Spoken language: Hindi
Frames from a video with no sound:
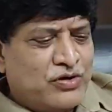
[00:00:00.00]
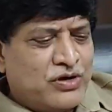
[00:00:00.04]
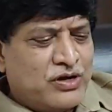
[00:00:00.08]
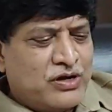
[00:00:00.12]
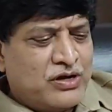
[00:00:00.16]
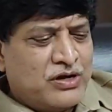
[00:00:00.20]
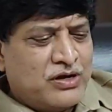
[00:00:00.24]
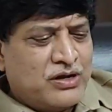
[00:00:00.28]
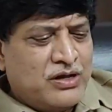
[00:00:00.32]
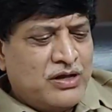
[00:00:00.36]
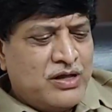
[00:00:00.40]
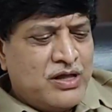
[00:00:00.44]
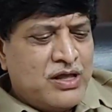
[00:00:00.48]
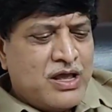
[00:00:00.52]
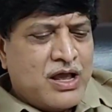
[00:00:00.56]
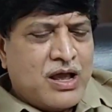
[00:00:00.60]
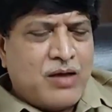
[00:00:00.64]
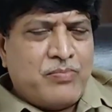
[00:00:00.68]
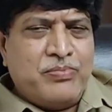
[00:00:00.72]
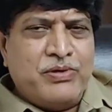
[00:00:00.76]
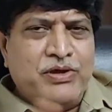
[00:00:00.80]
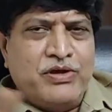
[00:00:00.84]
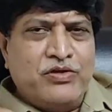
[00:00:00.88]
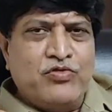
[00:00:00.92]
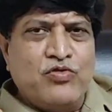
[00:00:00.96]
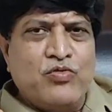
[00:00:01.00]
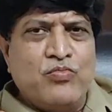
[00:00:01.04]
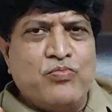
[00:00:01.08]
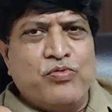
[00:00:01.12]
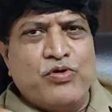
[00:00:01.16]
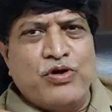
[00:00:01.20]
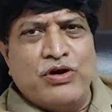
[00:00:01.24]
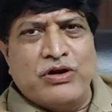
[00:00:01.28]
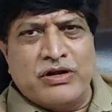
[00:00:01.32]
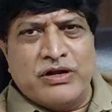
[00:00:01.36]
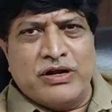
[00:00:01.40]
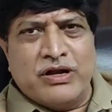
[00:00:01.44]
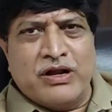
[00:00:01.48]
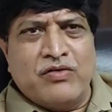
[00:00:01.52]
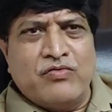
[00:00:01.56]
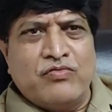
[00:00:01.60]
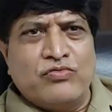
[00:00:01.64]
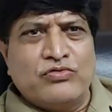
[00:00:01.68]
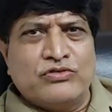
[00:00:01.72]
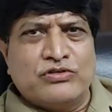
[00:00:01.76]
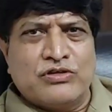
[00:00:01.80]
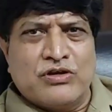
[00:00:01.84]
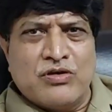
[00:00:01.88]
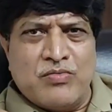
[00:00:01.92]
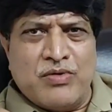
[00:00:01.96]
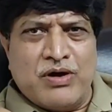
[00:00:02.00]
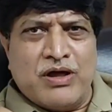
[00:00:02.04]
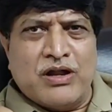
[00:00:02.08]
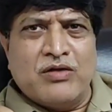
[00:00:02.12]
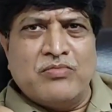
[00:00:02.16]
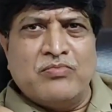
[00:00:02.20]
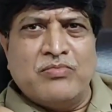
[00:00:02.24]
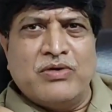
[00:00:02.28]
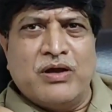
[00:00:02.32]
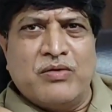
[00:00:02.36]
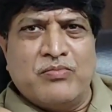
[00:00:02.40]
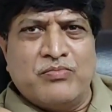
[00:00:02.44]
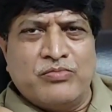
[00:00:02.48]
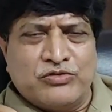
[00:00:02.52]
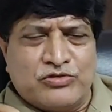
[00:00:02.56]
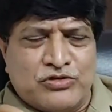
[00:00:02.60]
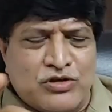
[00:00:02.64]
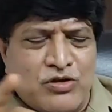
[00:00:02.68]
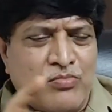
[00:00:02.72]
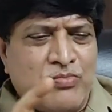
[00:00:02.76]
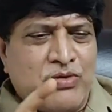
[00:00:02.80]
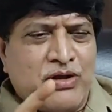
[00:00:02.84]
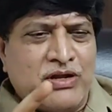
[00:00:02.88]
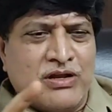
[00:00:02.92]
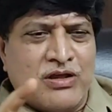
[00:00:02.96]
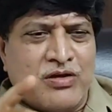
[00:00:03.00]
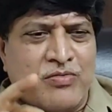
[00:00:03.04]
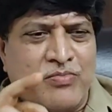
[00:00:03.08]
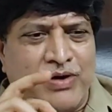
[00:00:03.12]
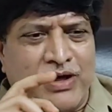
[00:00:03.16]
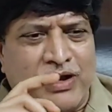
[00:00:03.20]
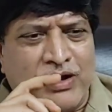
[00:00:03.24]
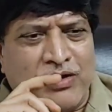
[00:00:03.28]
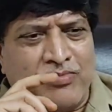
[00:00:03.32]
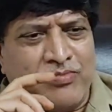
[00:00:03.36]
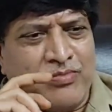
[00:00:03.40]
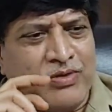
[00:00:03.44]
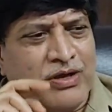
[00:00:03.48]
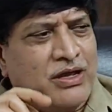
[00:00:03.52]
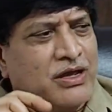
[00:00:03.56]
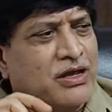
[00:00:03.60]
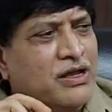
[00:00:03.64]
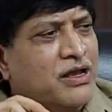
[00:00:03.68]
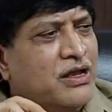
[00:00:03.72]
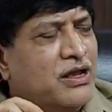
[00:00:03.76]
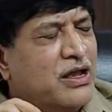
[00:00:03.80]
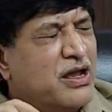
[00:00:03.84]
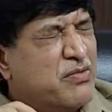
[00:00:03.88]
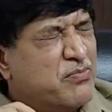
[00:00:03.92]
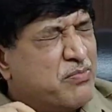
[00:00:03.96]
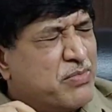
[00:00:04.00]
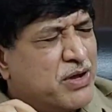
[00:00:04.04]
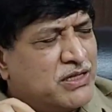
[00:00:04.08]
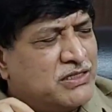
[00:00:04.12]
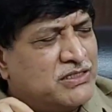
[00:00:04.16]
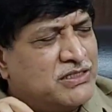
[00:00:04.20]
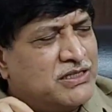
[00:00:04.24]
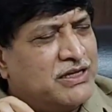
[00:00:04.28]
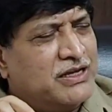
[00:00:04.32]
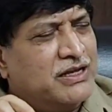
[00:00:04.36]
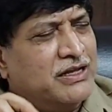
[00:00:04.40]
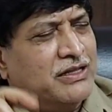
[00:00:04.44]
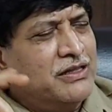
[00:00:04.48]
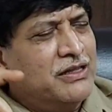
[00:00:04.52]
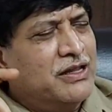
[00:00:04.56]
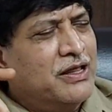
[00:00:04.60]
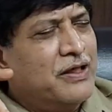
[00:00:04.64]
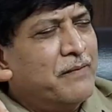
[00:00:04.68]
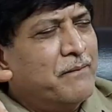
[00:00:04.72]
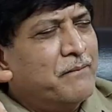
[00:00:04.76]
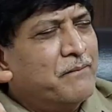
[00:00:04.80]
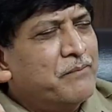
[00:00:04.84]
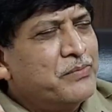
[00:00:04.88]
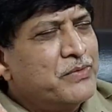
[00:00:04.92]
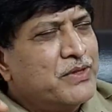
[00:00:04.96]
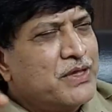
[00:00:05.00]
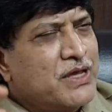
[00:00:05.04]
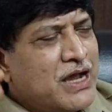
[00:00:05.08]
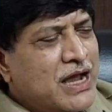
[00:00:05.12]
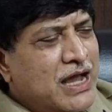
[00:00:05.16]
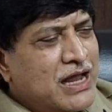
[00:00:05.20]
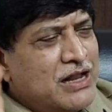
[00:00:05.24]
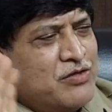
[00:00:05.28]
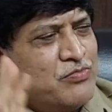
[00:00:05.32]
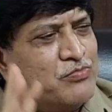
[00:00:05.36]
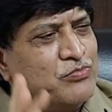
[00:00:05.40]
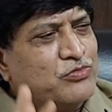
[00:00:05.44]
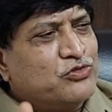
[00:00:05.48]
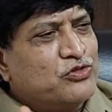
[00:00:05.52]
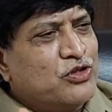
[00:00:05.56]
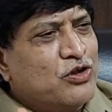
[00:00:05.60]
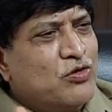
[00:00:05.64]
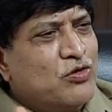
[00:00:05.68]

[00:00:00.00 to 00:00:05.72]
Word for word: मैं माजिद अब देख रहे हैं आपकी आवाज़ बेंगलुरु शहर के समाजी कारकुन आलम